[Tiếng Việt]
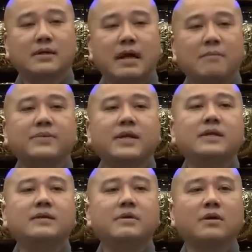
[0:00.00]
Thậm
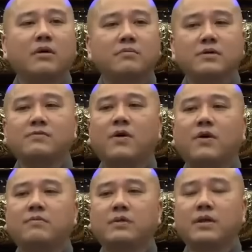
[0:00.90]
chí mình họ bước
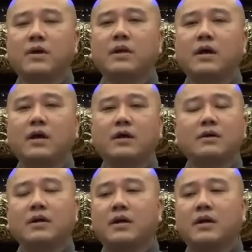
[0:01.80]
vô, mình nói là